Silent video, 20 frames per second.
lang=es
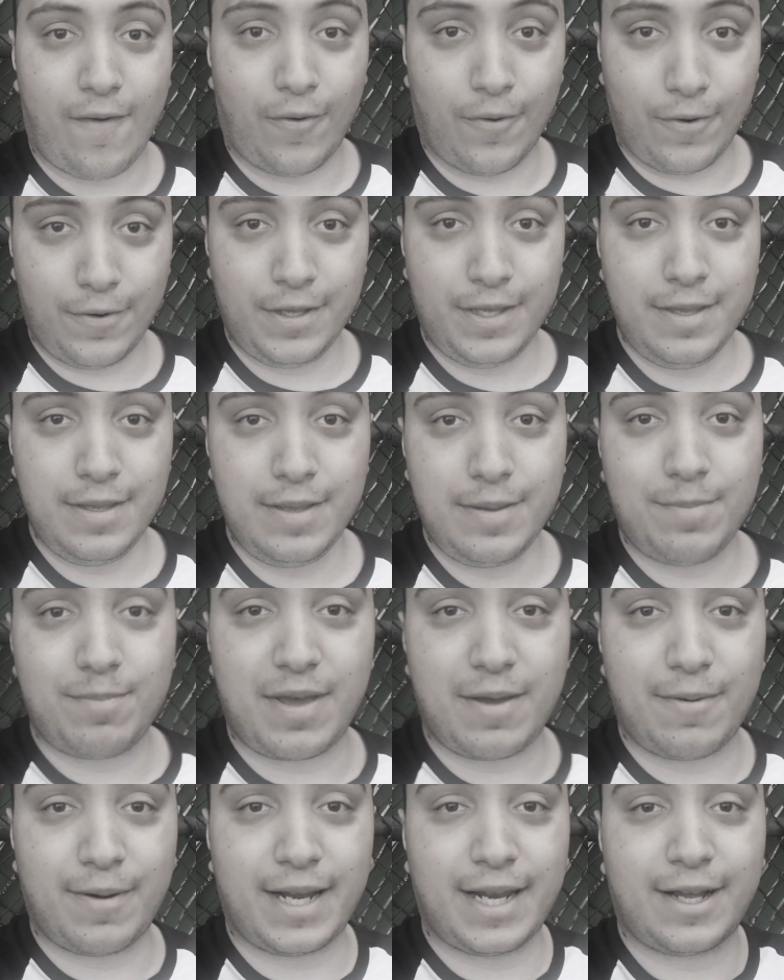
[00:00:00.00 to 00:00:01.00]
Hoy
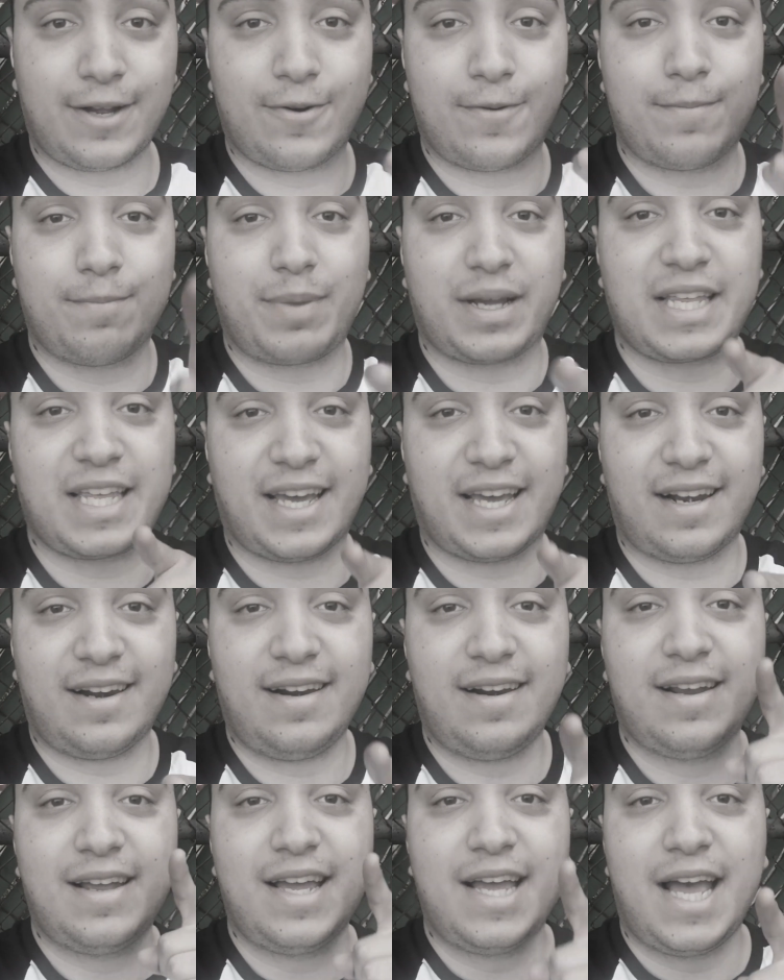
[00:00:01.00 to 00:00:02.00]
me van a acompañar
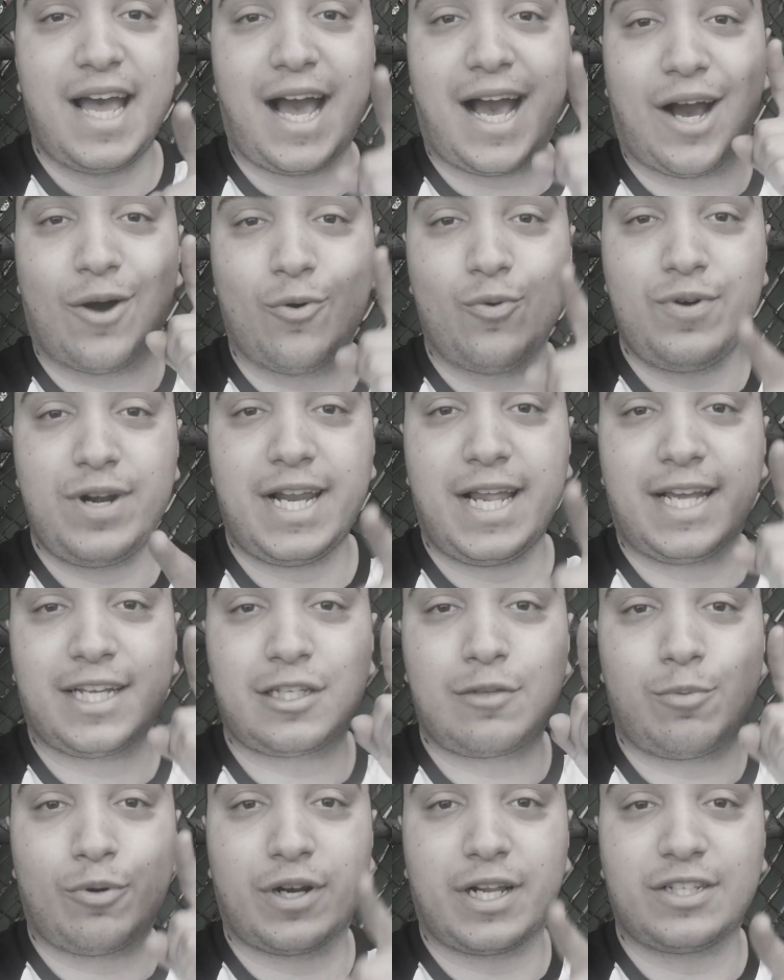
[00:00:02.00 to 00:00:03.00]
a una
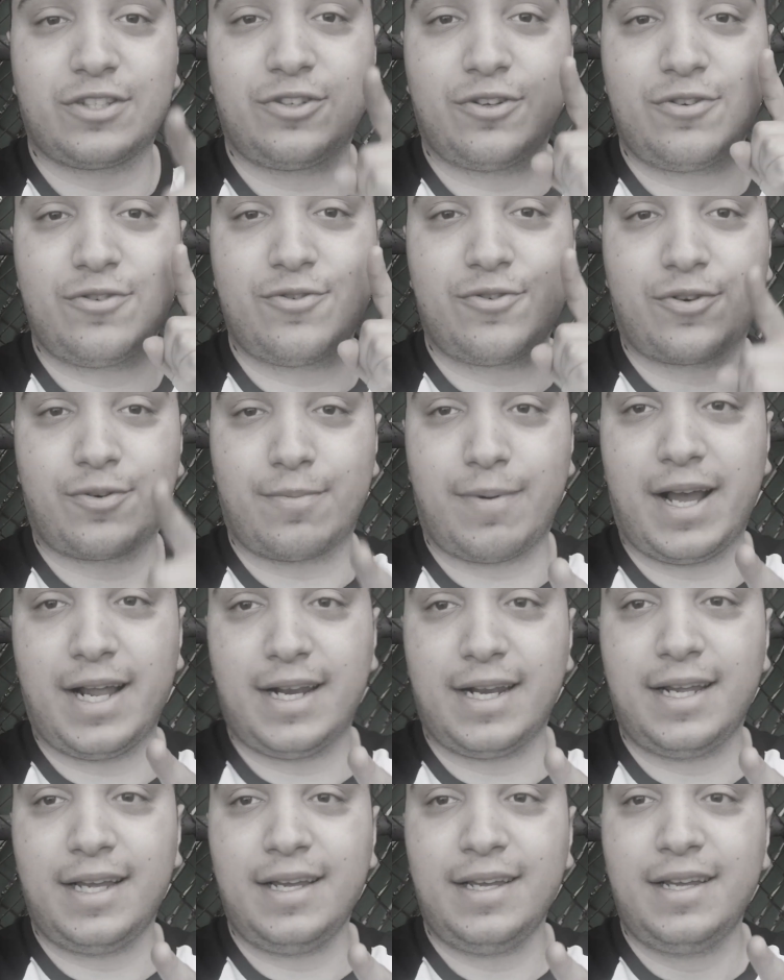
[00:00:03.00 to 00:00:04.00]
exploración
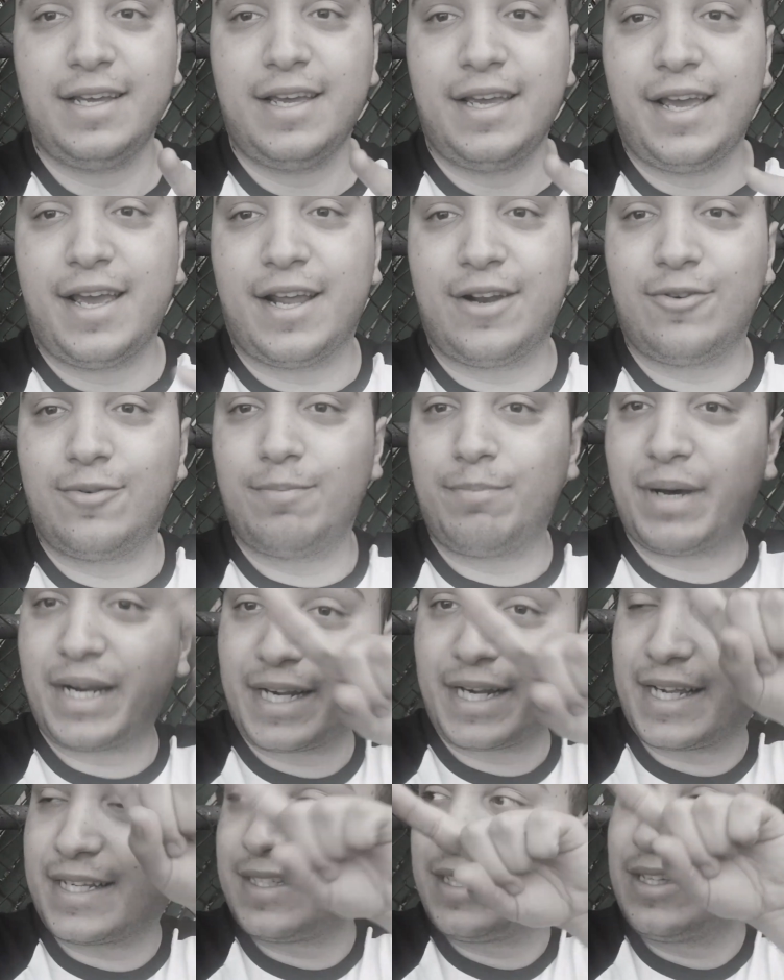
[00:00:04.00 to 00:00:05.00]
urbana en un
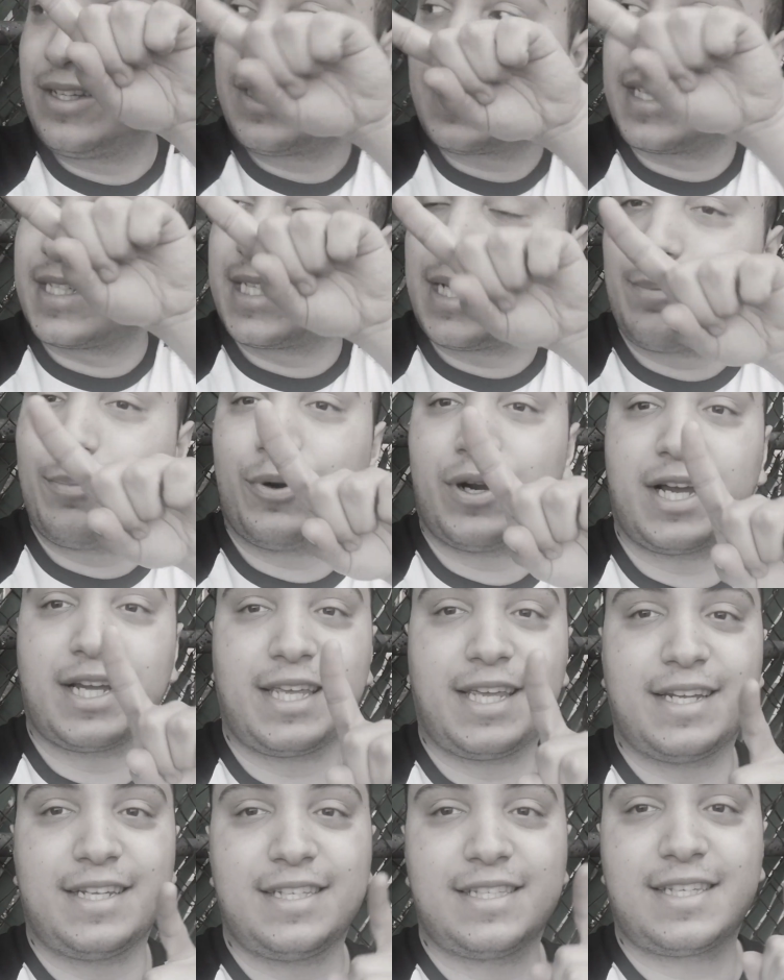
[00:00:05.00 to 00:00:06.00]
parquecito que está por
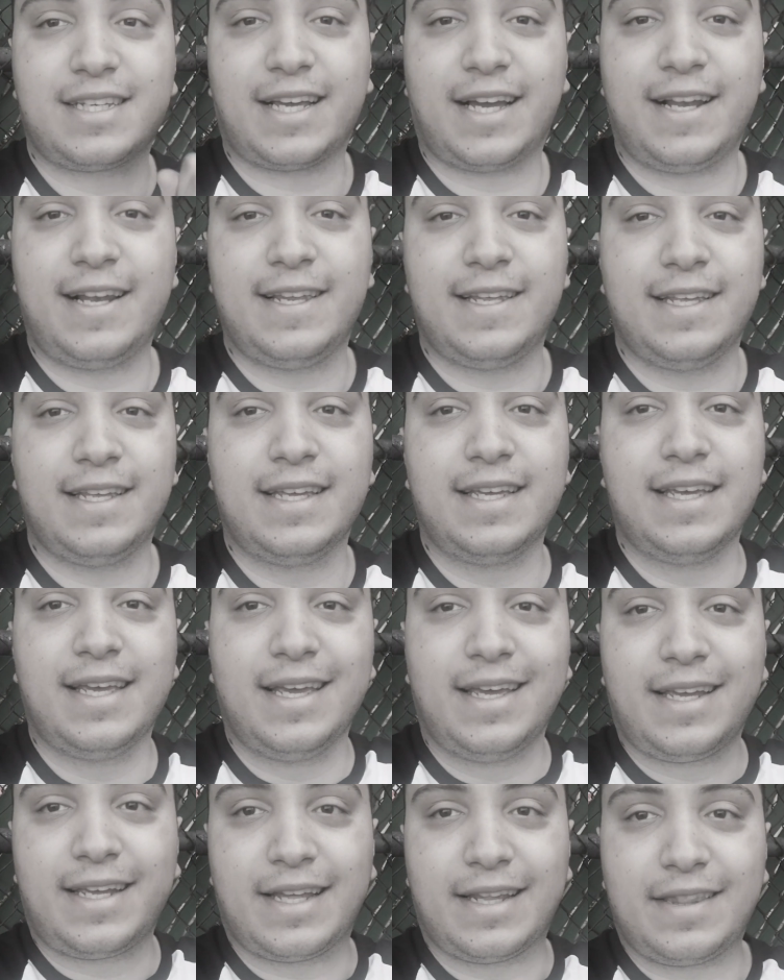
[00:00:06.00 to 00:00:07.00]
aquí en Izcali,
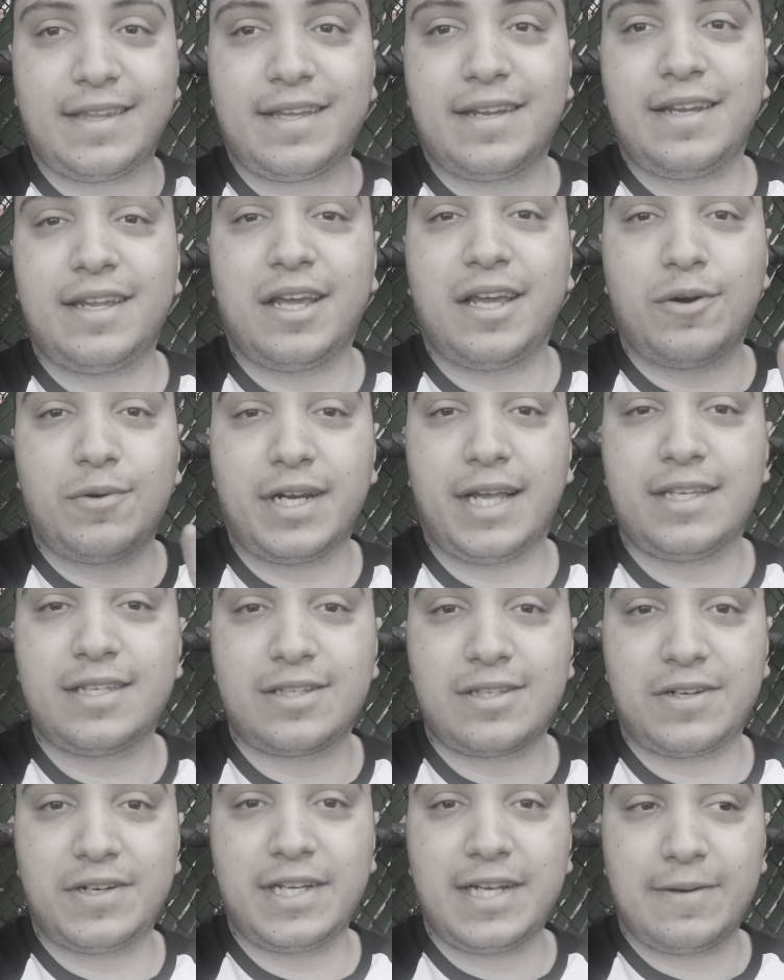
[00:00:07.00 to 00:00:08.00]
que tiene una
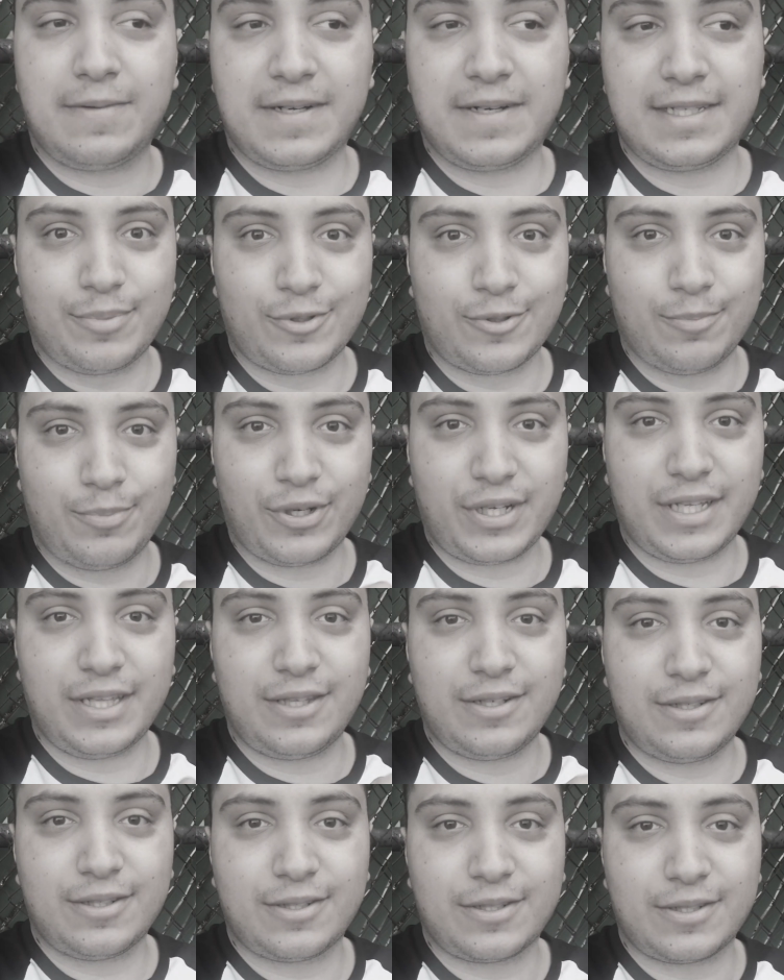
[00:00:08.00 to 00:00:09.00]
historia pues un
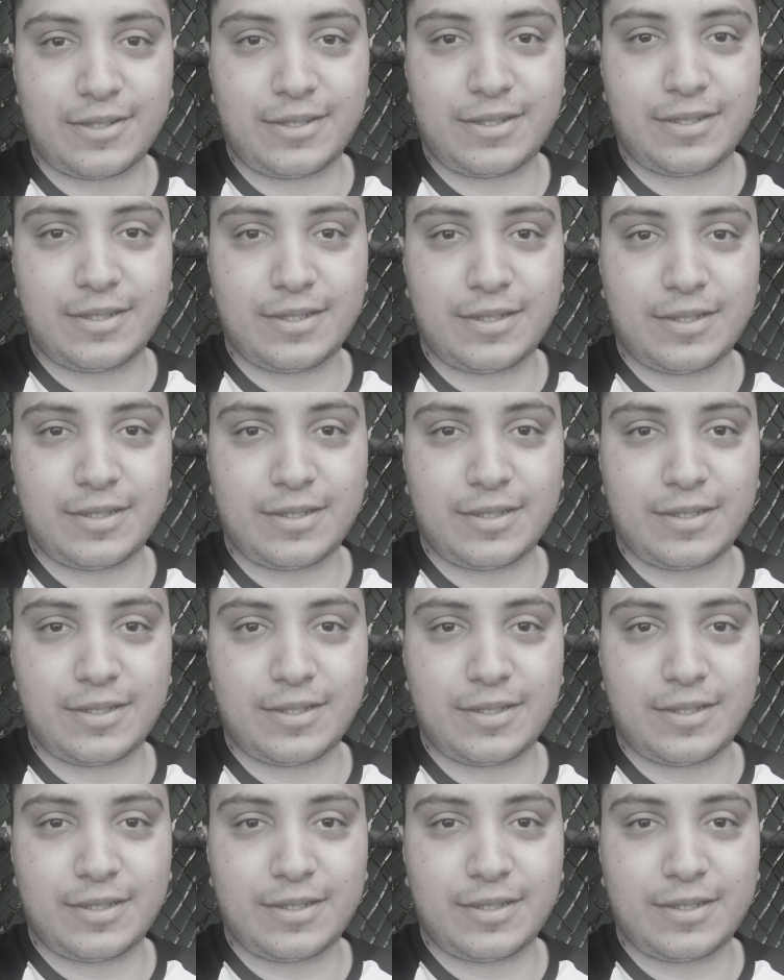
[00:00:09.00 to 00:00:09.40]
poquito